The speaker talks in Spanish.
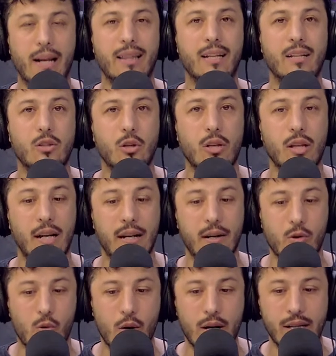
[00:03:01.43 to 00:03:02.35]
de estos
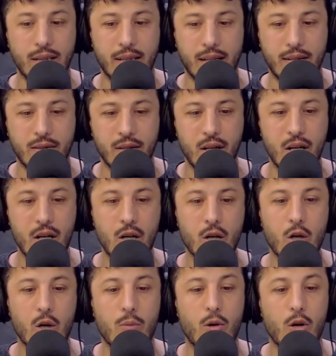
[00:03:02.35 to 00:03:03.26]
delincuentes,
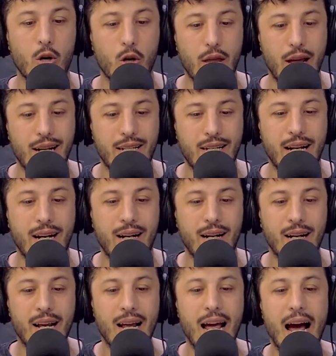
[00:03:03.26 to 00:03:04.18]
como los de
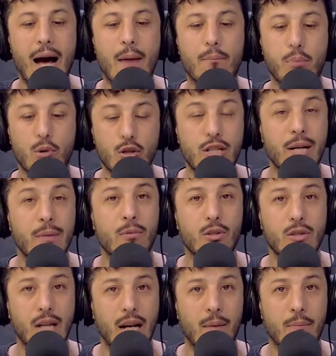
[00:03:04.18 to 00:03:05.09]
ayer,
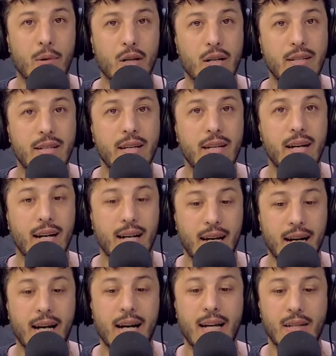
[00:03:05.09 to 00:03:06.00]
apoyemos a la policía
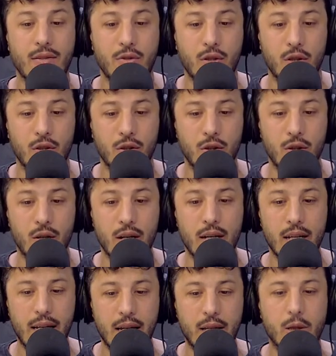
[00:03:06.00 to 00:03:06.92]
que haga eso
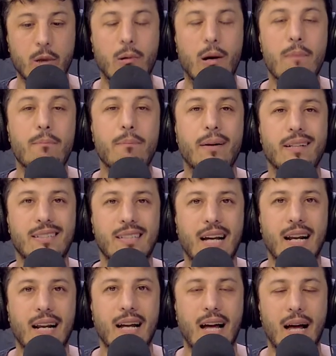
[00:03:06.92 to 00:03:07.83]
y esto va a
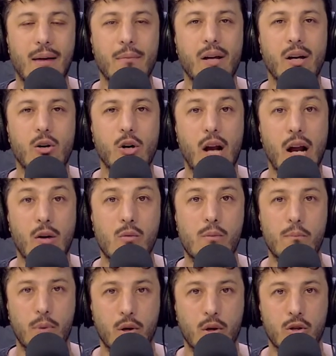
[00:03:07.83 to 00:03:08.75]
empezar a mejorar
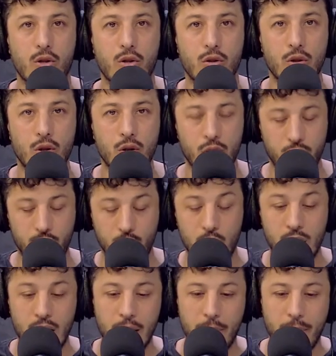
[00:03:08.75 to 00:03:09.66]
un poco.
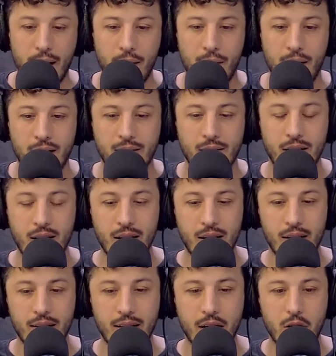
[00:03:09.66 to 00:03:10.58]
Fueron las palabras
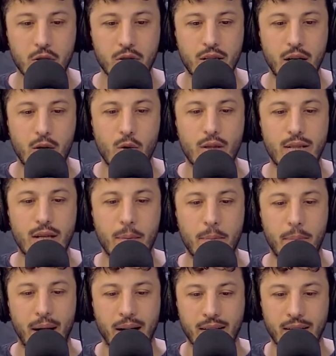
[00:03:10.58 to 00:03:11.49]
de José Luis
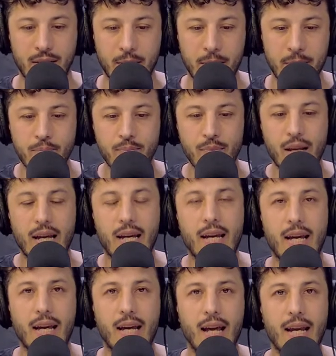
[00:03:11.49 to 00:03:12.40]
Expert.
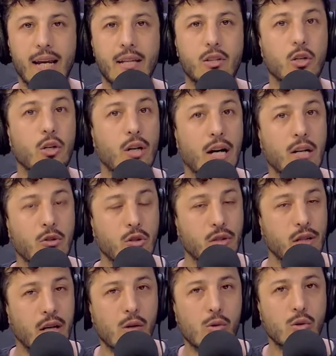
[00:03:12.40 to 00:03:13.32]
Eh, en estos
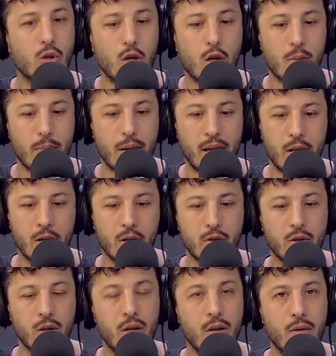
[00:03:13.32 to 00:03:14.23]
casos incluso los
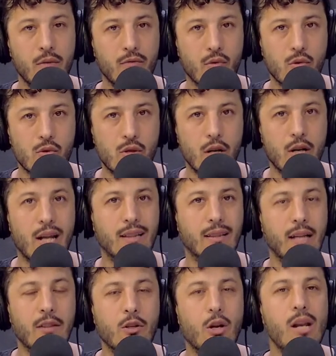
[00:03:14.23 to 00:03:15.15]
medios
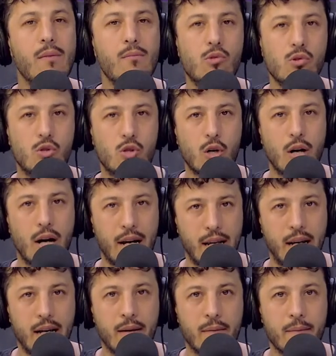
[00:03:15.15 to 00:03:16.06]
funcionan dándole mucho
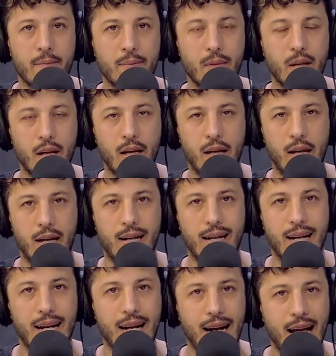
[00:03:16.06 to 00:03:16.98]
aire eh,
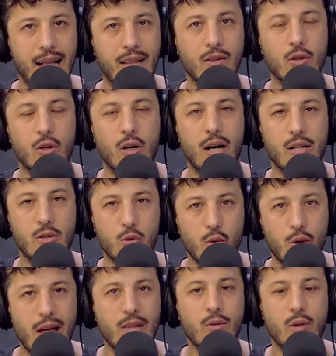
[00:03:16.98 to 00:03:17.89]
generando,
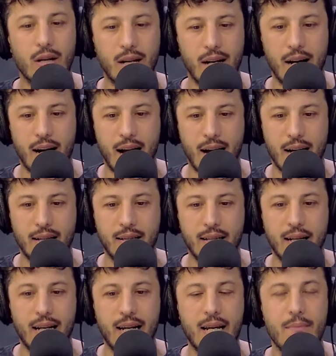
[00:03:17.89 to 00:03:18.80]
ayudando a generar
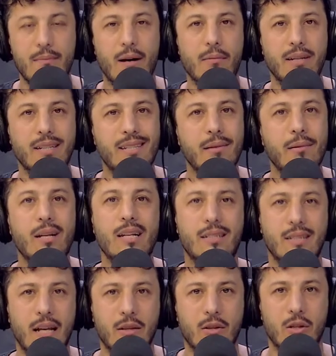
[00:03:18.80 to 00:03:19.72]
este clima,
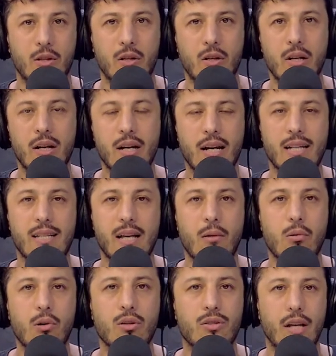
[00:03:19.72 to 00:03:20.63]
visibilizando esas
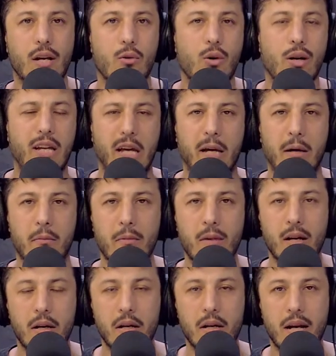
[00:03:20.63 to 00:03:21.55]
voces. No es que
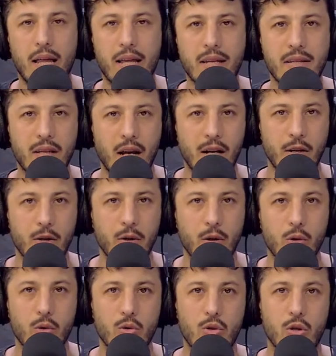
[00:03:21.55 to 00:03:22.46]
nadie salió
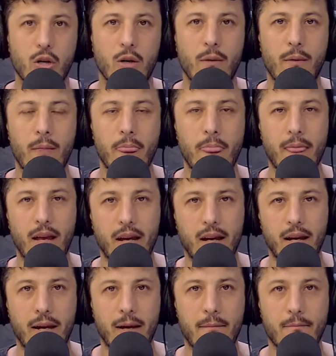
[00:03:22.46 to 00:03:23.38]
incluso
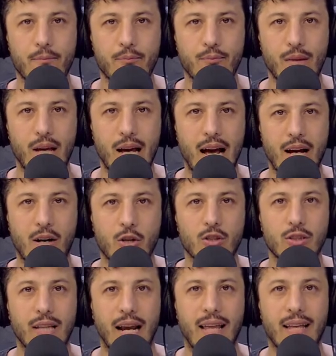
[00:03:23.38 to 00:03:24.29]
Em, a
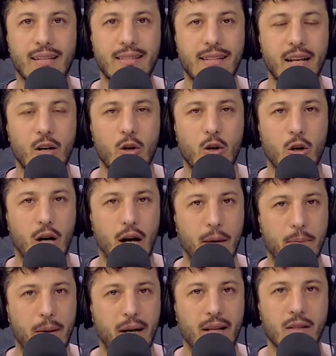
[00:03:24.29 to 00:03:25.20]
contradecirlo a
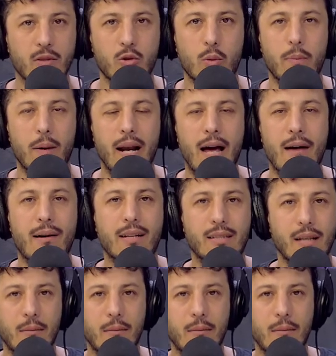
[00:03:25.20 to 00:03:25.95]
Spert en sus palabras, al